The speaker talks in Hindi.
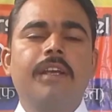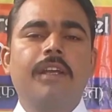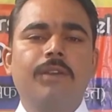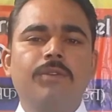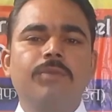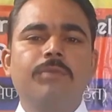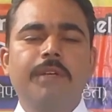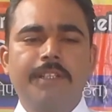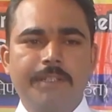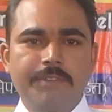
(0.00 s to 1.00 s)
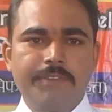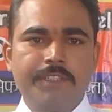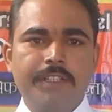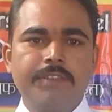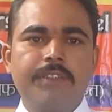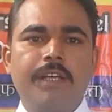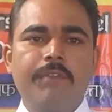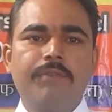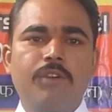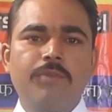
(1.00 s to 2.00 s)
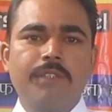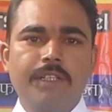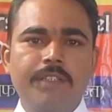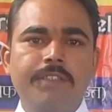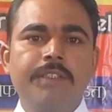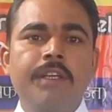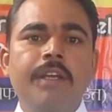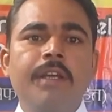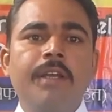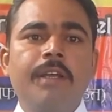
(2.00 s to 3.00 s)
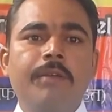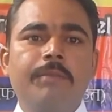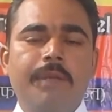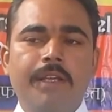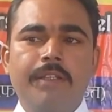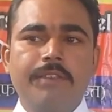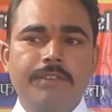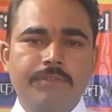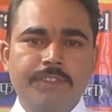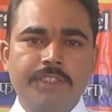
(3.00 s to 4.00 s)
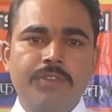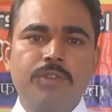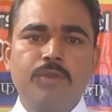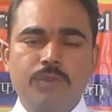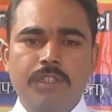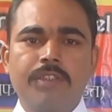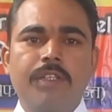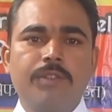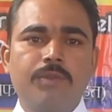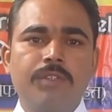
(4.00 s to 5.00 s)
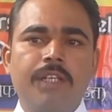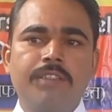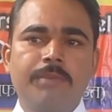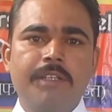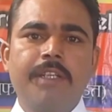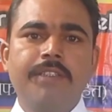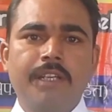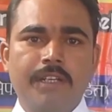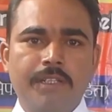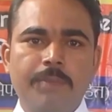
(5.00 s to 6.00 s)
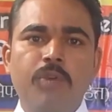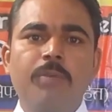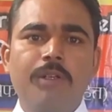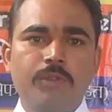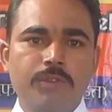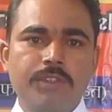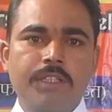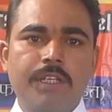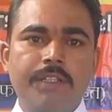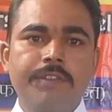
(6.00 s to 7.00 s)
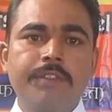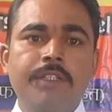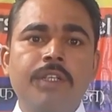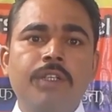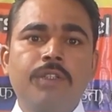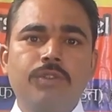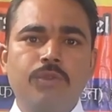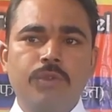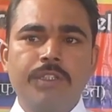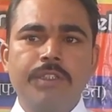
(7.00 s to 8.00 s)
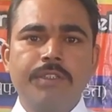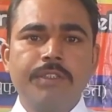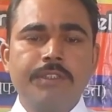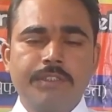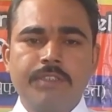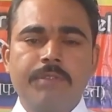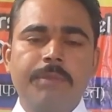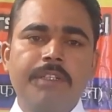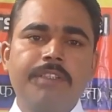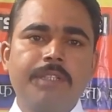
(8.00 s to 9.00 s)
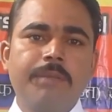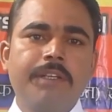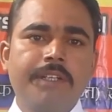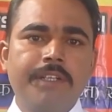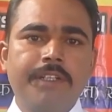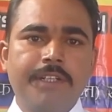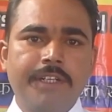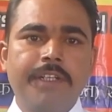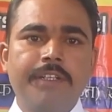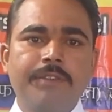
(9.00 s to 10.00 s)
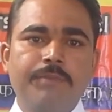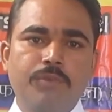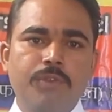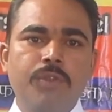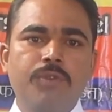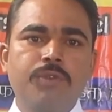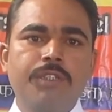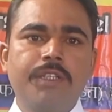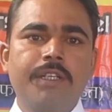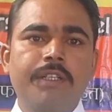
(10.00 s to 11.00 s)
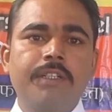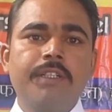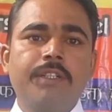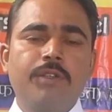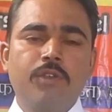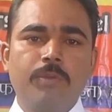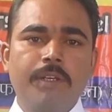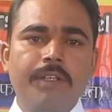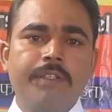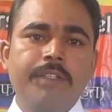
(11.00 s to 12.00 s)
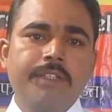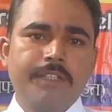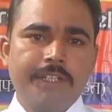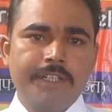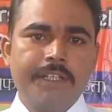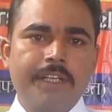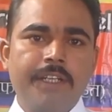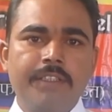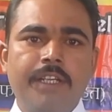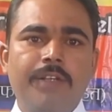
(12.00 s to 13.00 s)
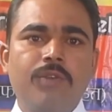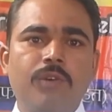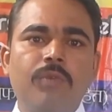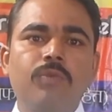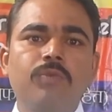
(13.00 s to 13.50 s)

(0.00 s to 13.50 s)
हेलो फाइन find विकास because मैं विजन इंस्टीट्यूट का छात्र हूँ यहाँ से मैंने एक साल का डिप्लोमा कोर्स किया है जो कि जिसमें मेरी तीन महीने की ट्रेनिंग पूरी हो चुकी है और मैं ट्रेनिंग के लिए सिलेक्ट हुआ हूँ